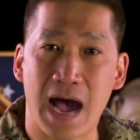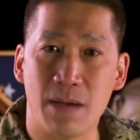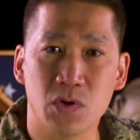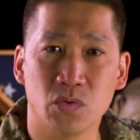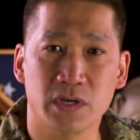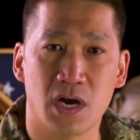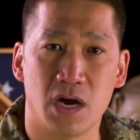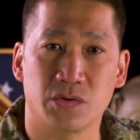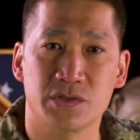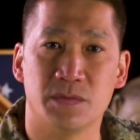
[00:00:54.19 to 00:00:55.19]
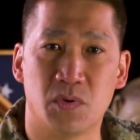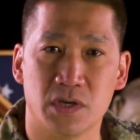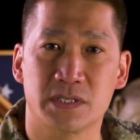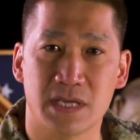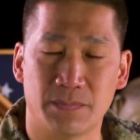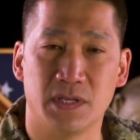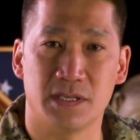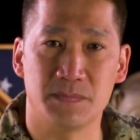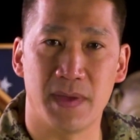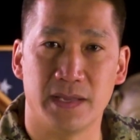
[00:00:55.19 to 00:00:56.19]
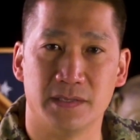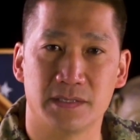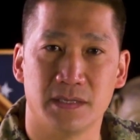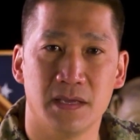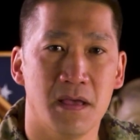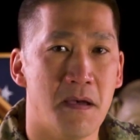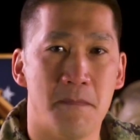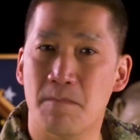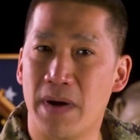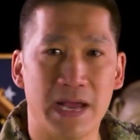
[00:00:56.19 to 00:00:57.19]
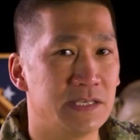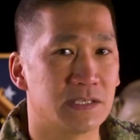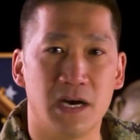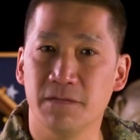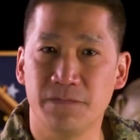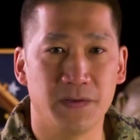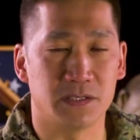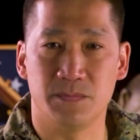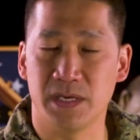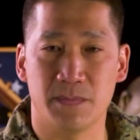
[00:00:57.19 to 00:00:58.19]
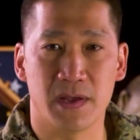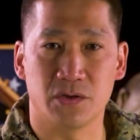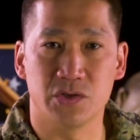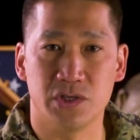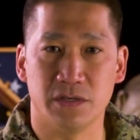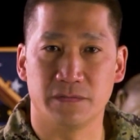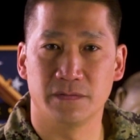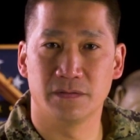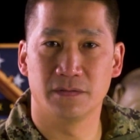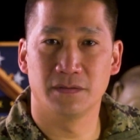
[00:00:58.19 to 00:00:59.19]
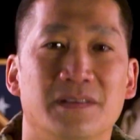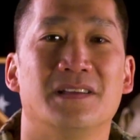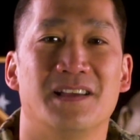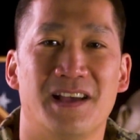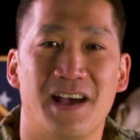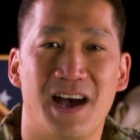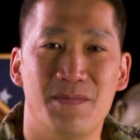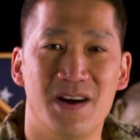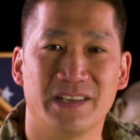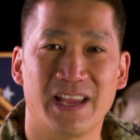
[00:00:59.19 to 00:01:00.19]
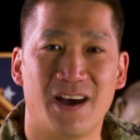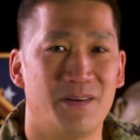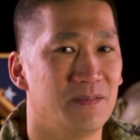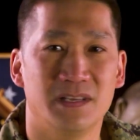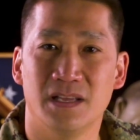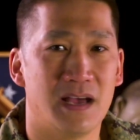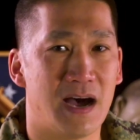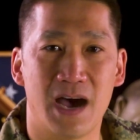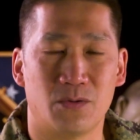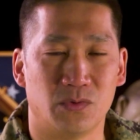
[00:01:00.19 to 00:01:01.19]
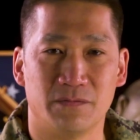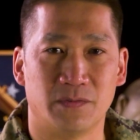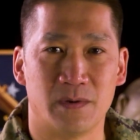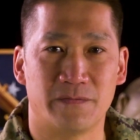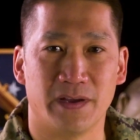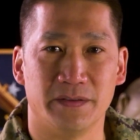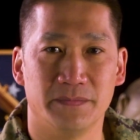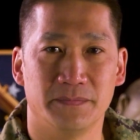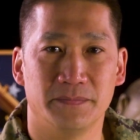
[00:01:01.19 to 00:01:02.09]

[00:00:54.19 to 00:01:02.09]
I'm going to Congress to put a stop to this madness. Biden's unfit to be Commander-in-Chief. I'm Hung Cao. I don't run from a fight.